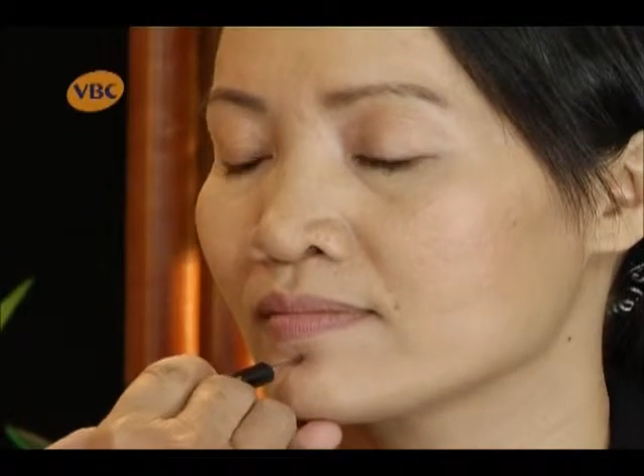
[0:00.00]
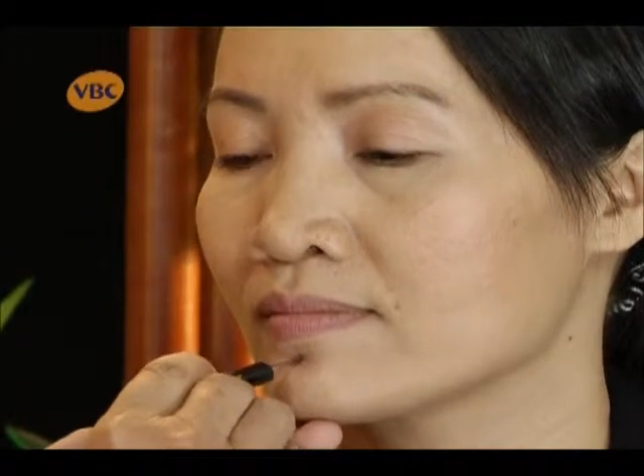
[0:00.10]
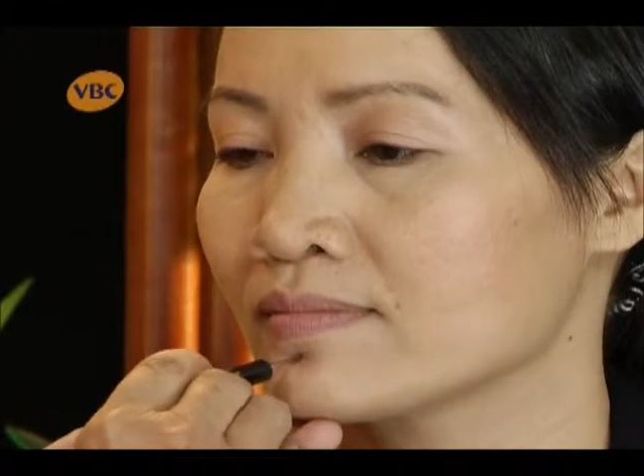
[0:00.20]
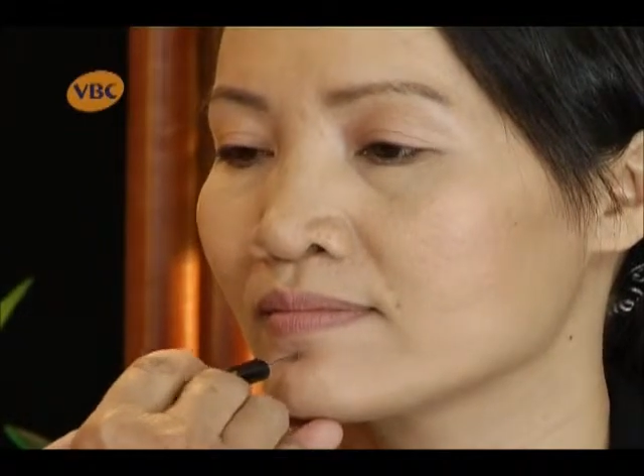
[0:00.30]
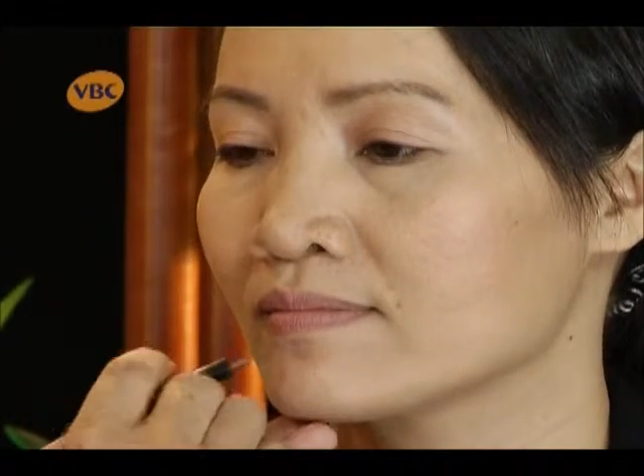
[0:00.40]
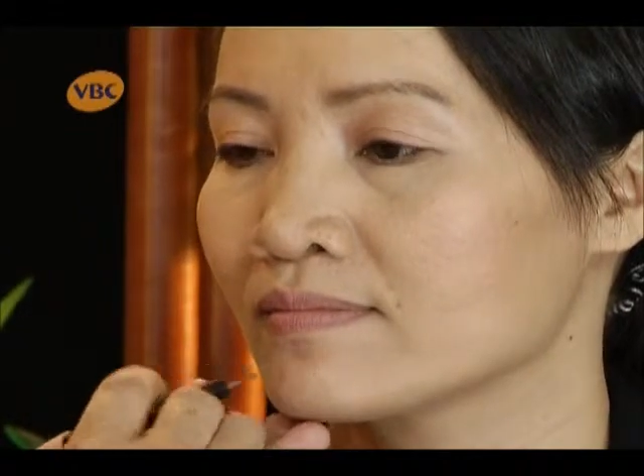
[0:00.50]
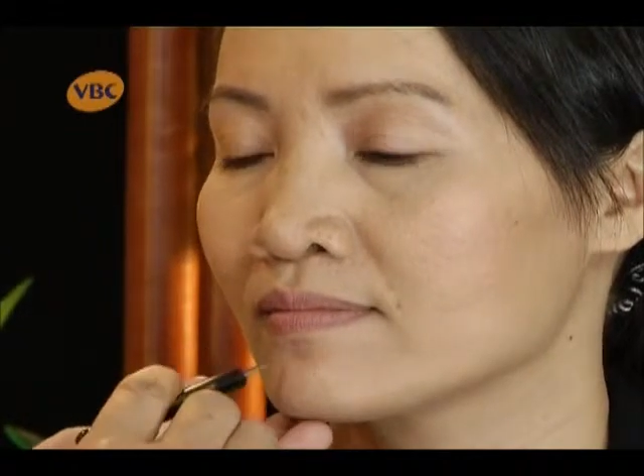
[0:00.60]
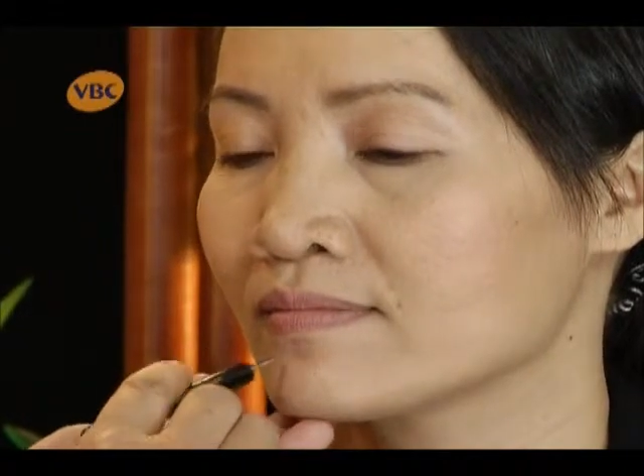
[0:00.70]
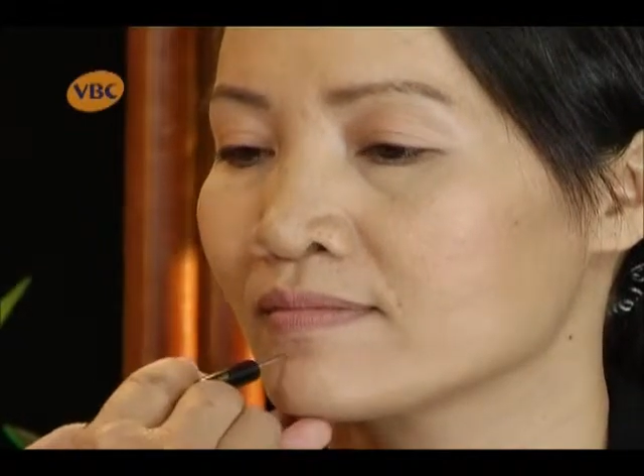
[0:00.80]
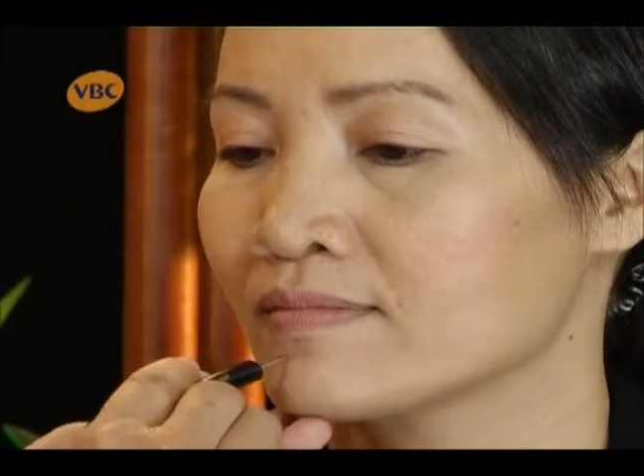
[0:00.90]
có người thì không
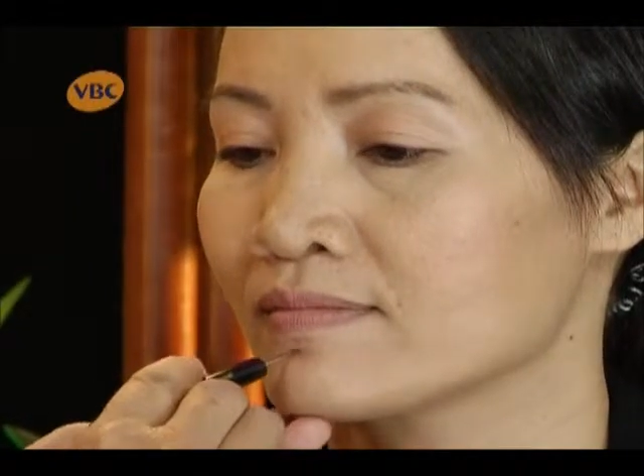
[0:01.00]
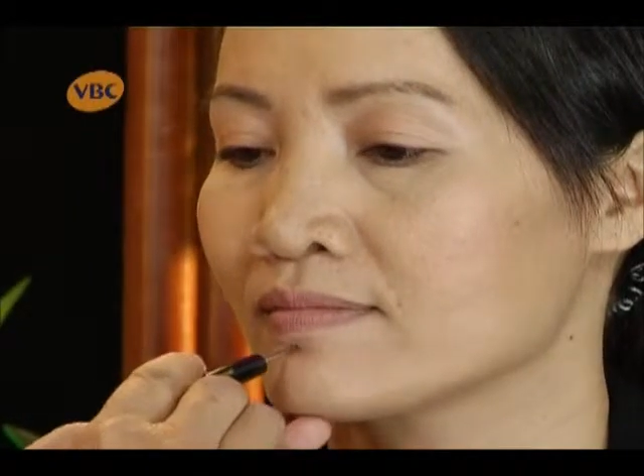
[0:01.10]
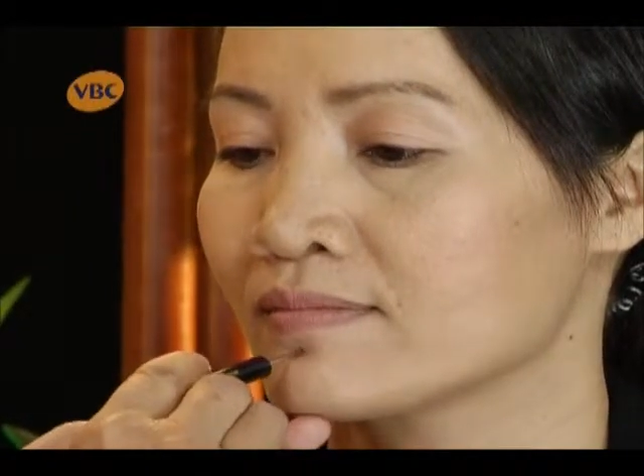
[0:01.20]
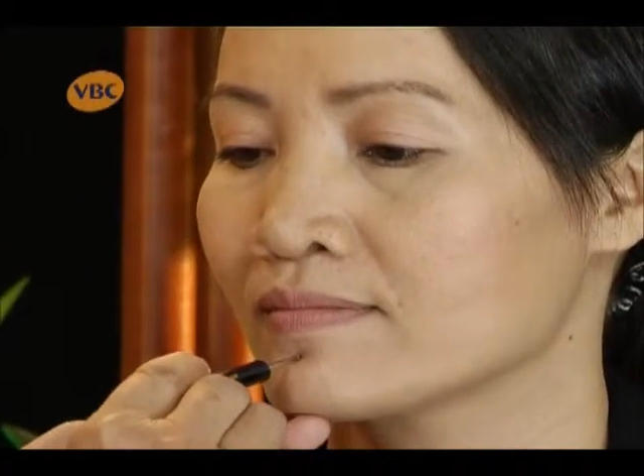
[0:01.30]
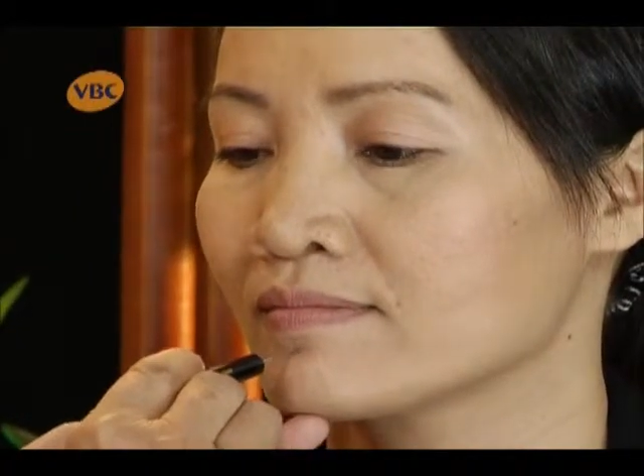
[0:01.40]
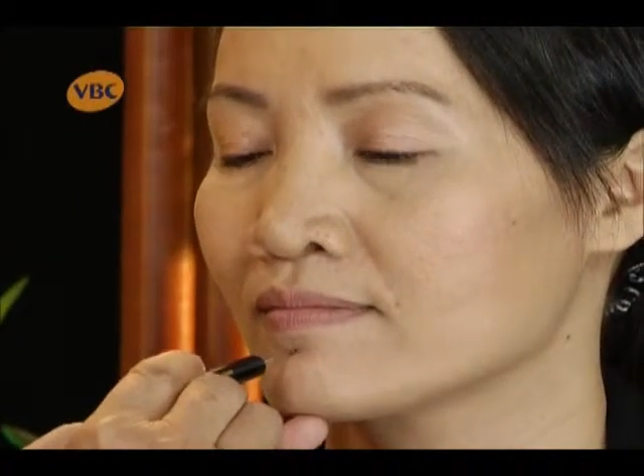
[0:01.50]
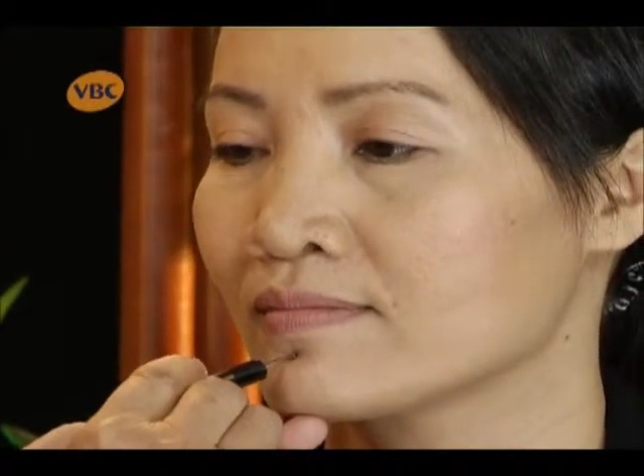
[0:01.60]
rõ nhưng mà chúng ta